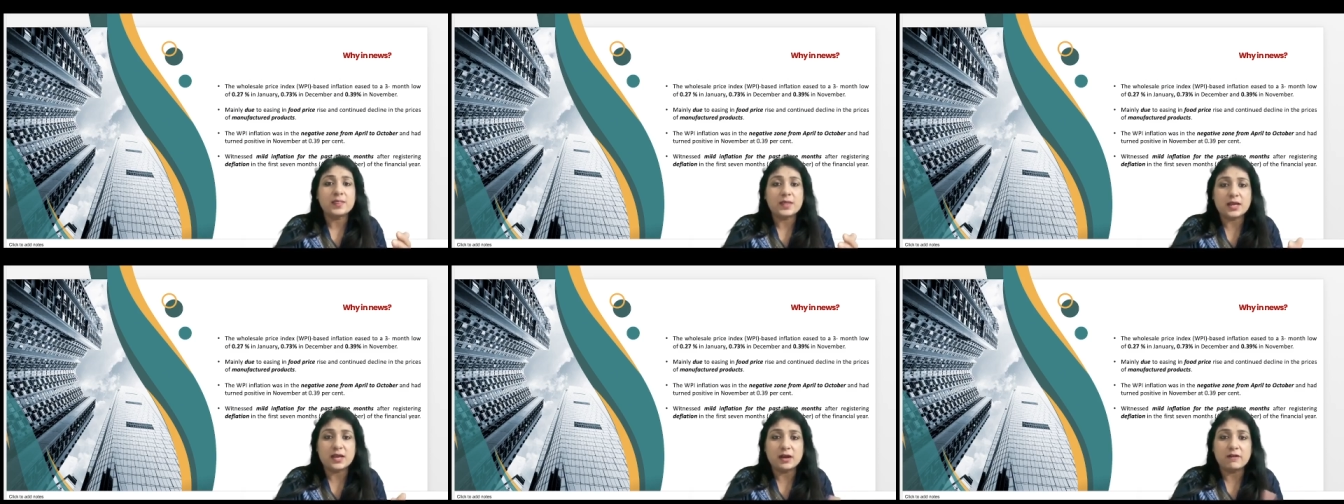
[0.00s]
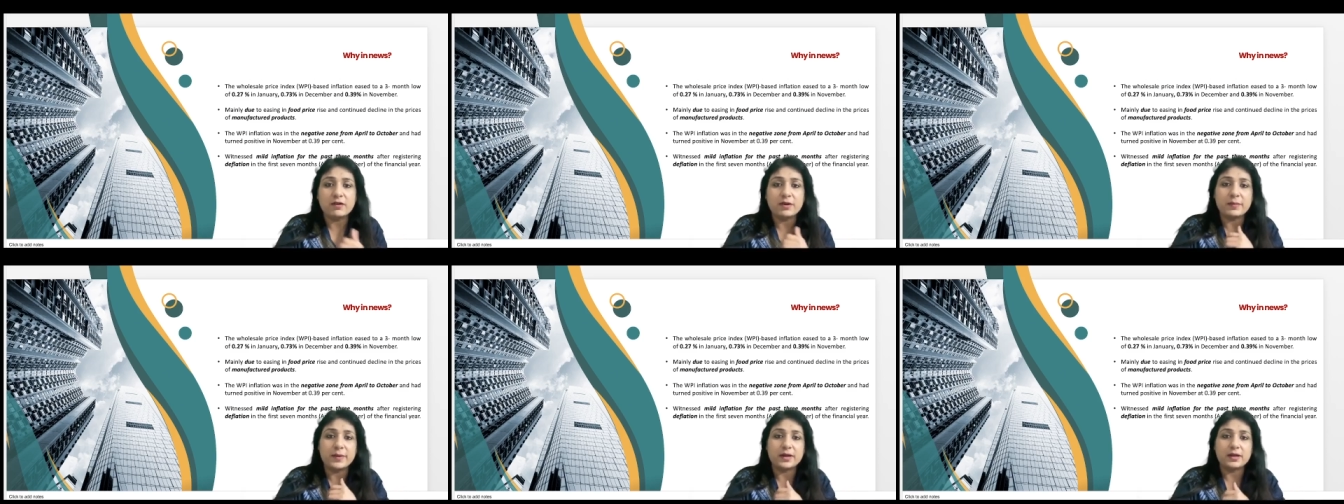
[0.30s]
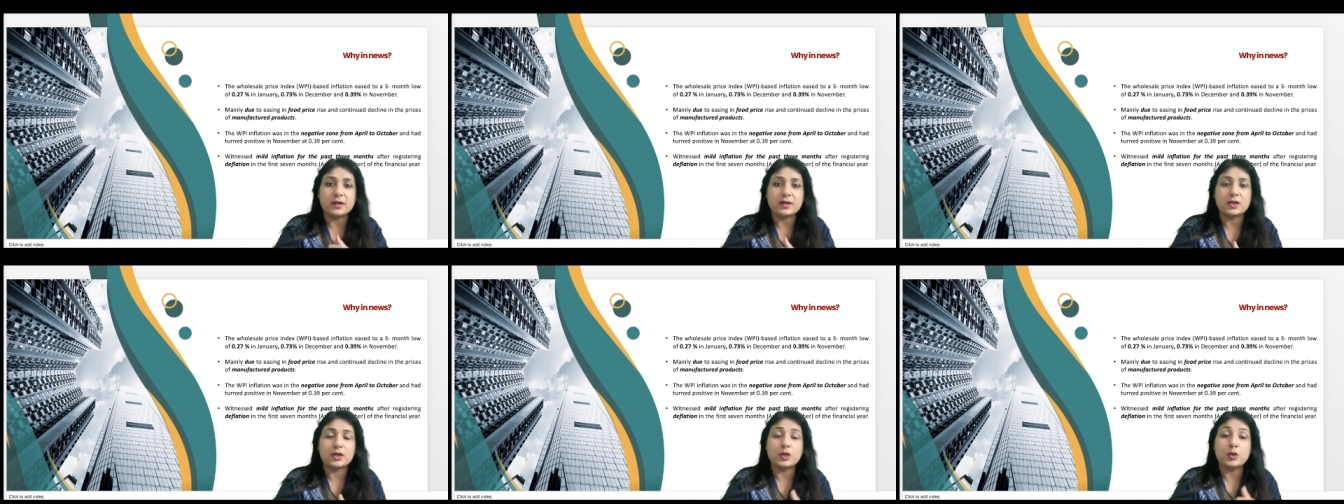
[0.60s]
द
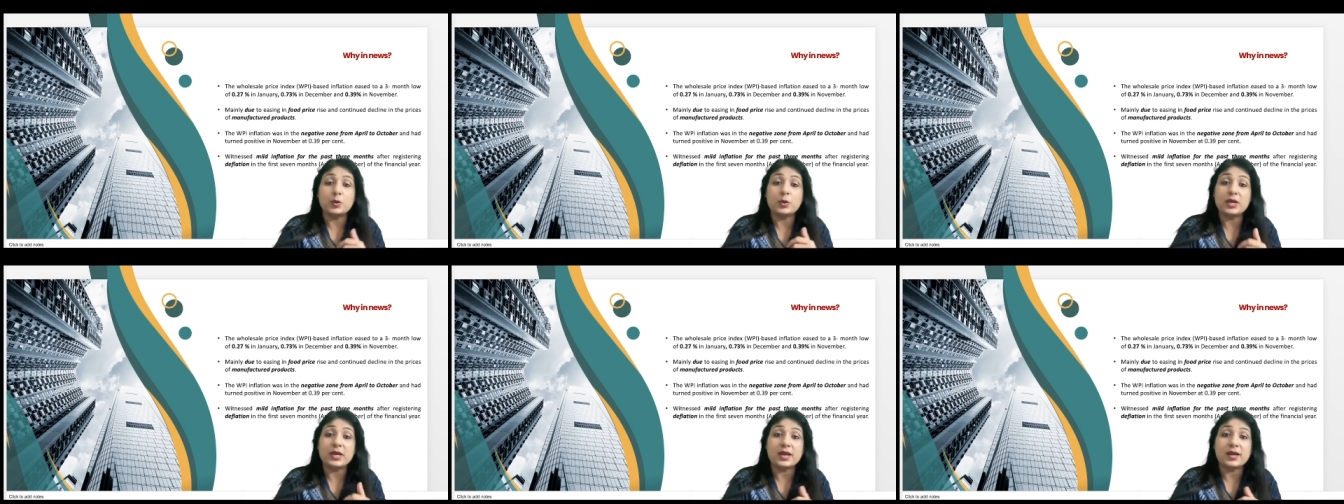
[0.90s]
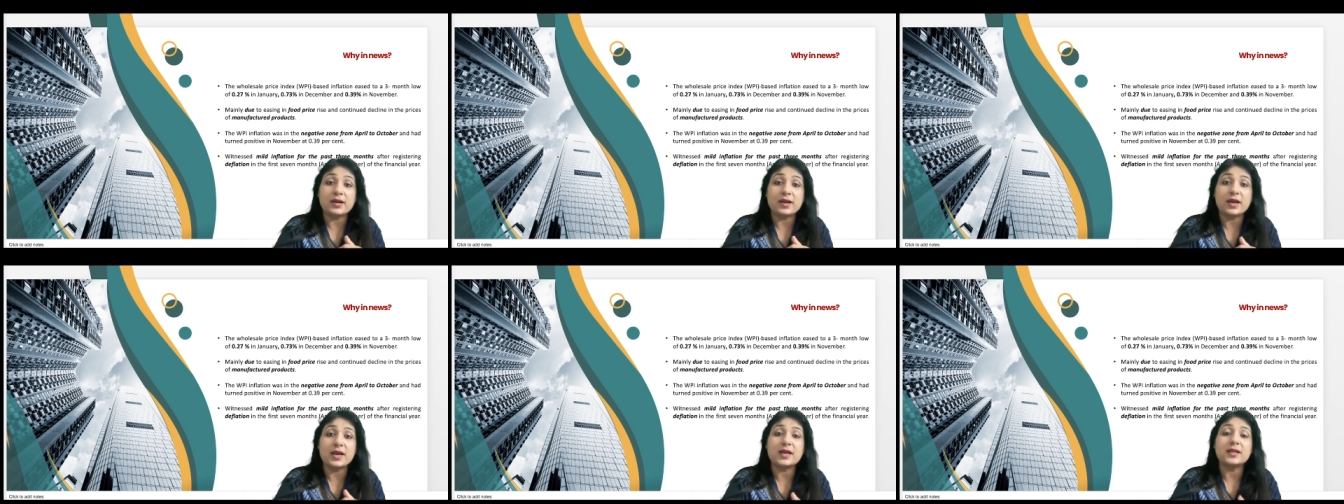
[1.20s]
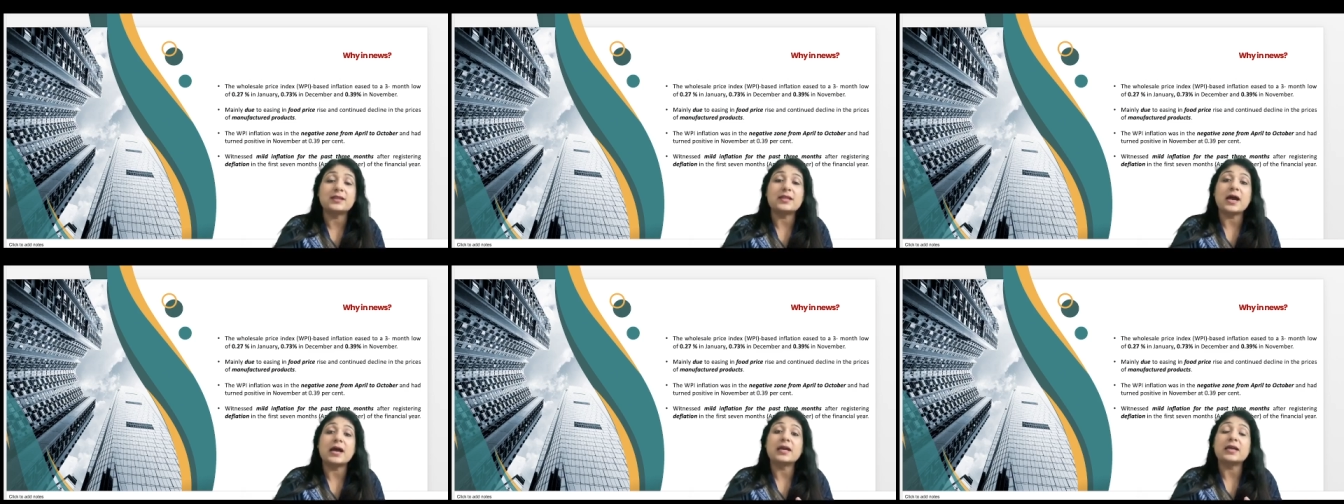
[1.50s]
गवर्नमेंट क्यों लिए गए
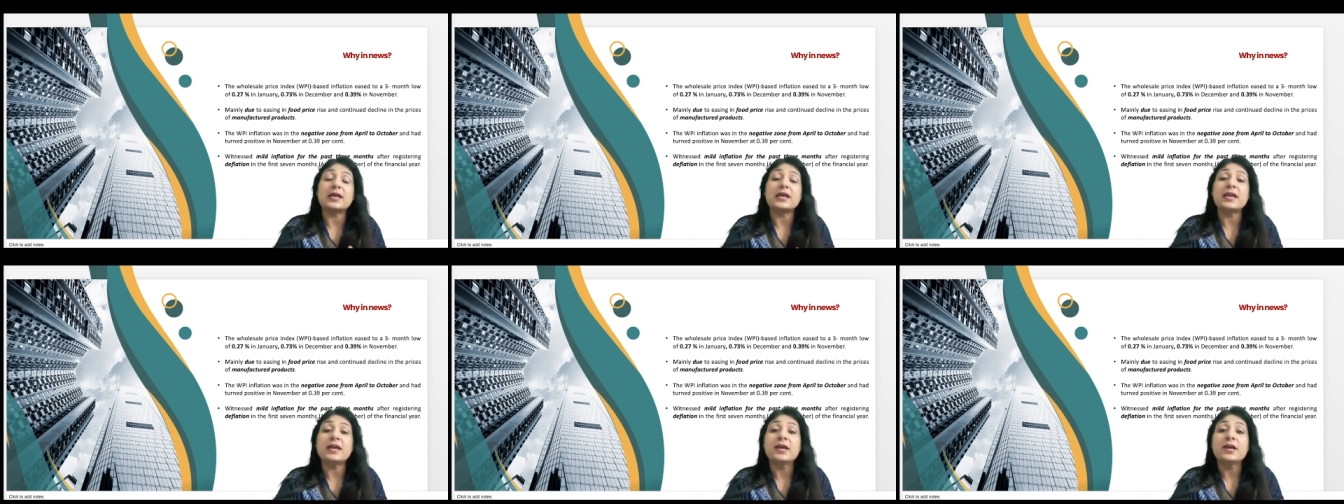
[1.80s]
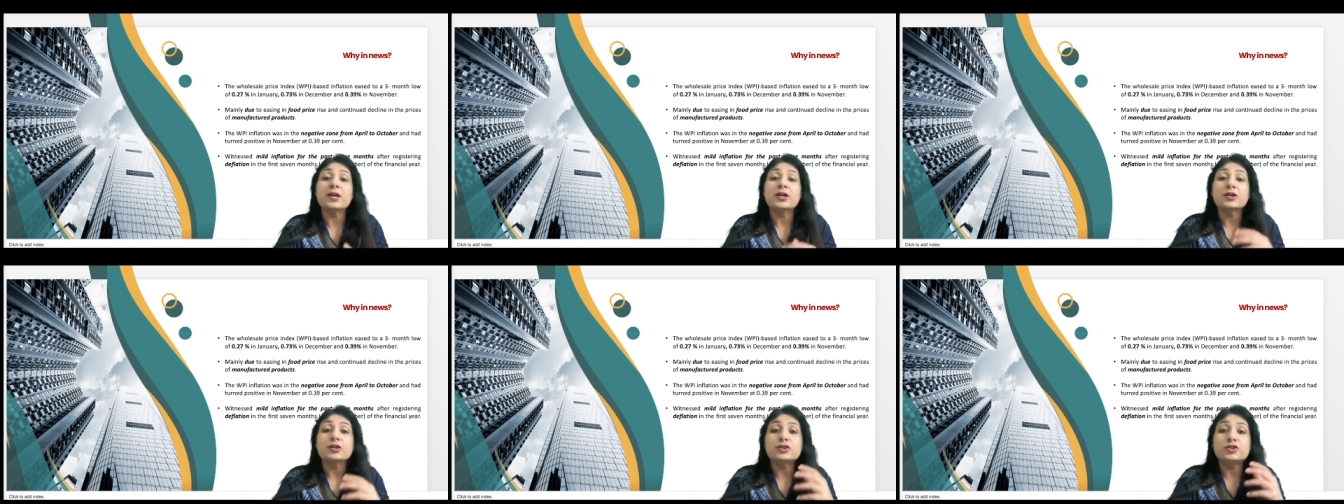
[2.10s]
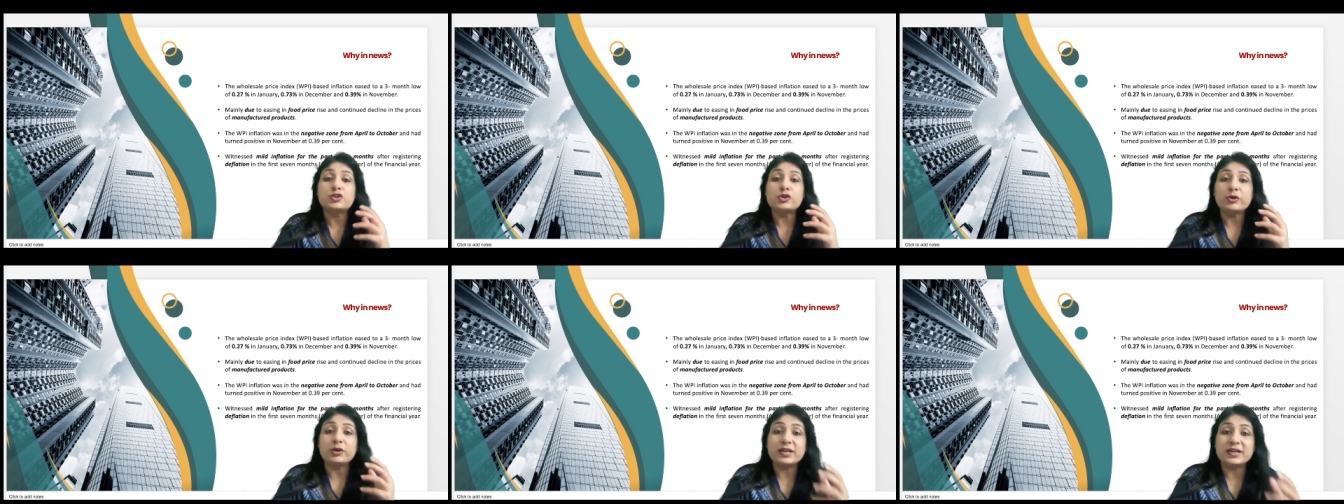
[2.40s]
हैं ताकि
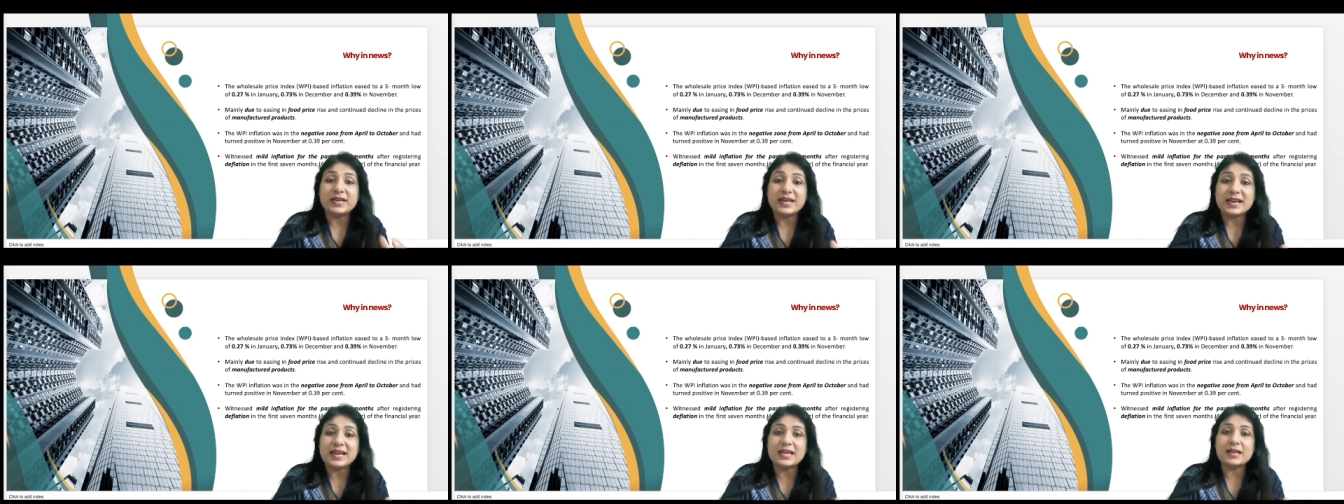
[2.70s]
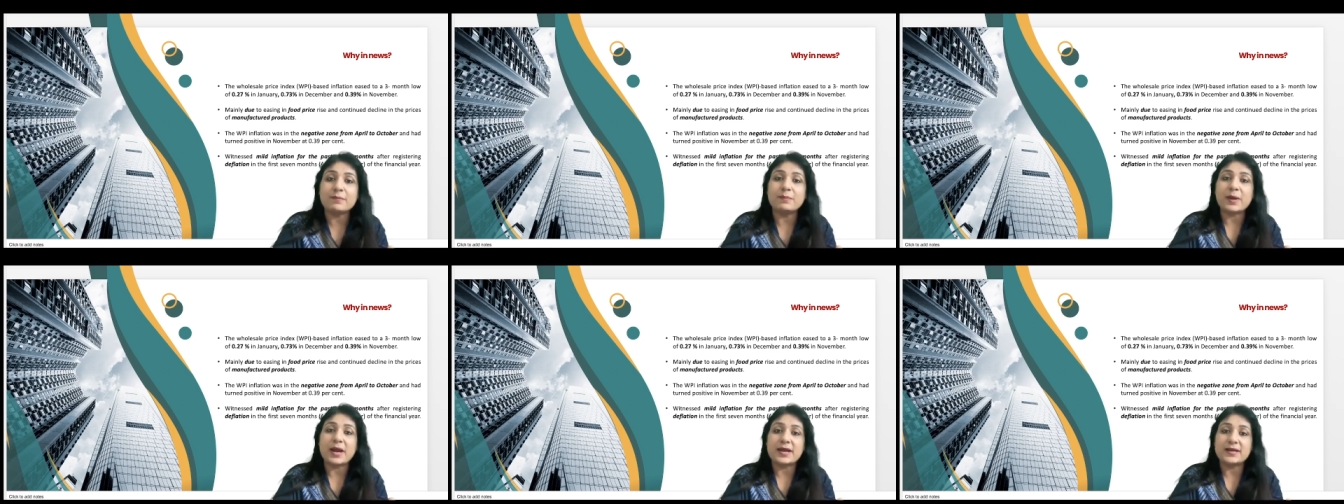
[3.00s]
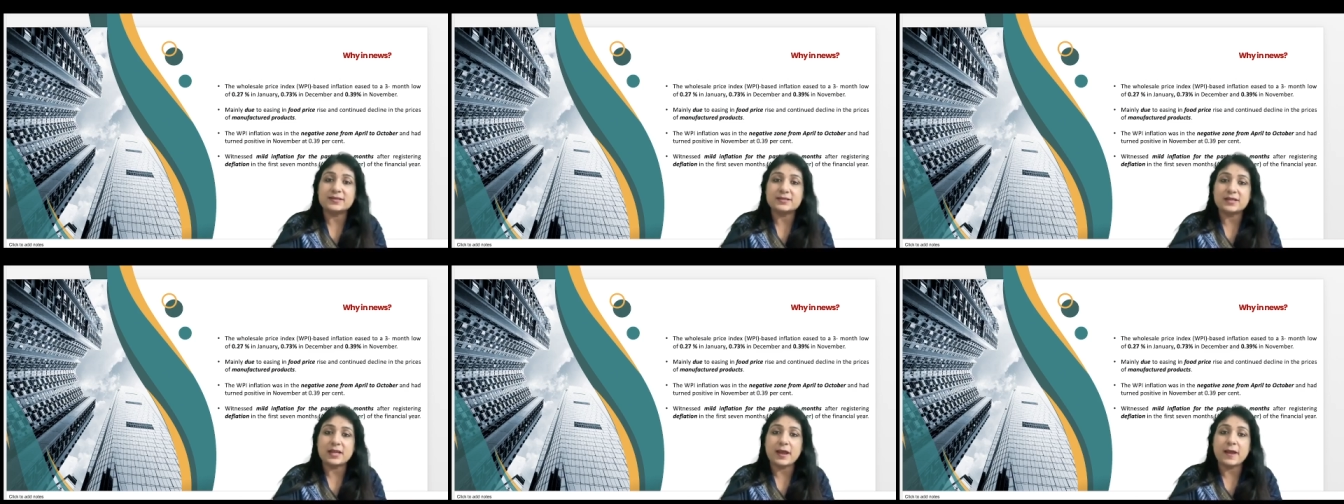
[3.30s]
जो रिटेलिंग
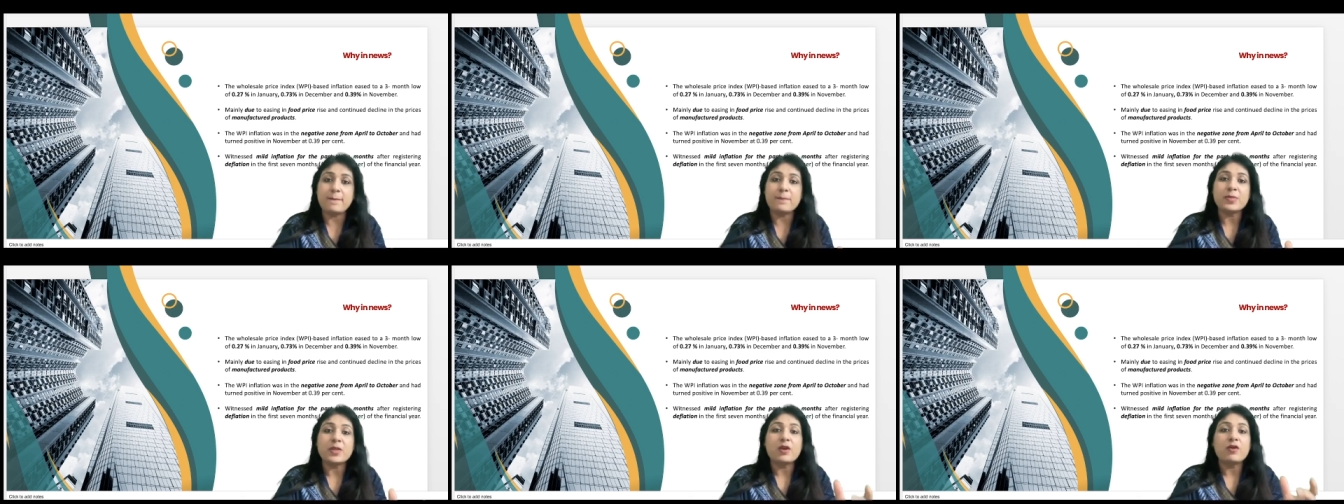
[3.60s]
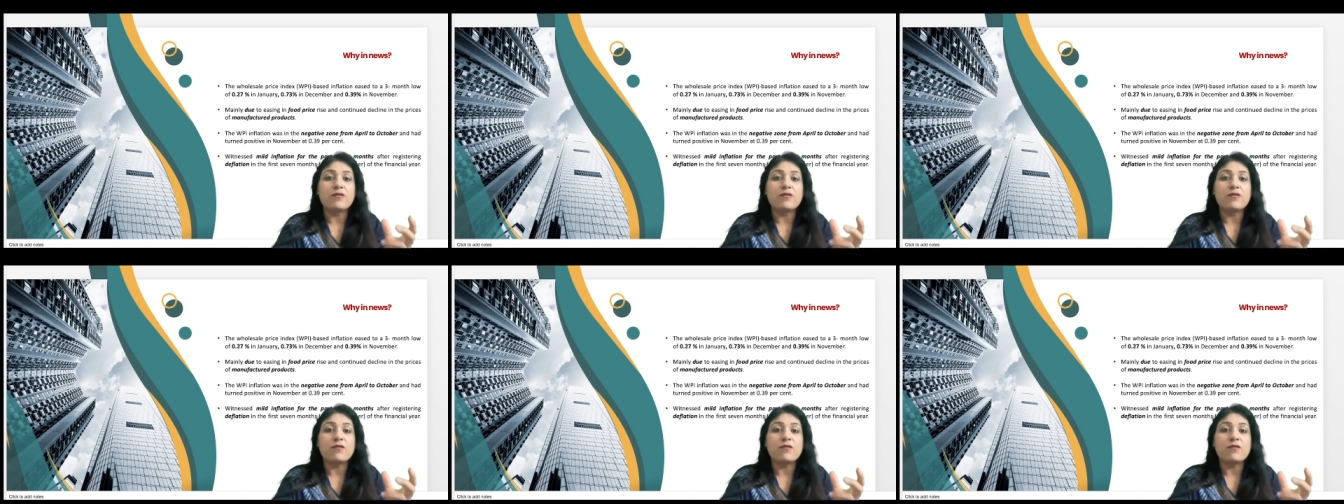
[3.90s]
प्राइस है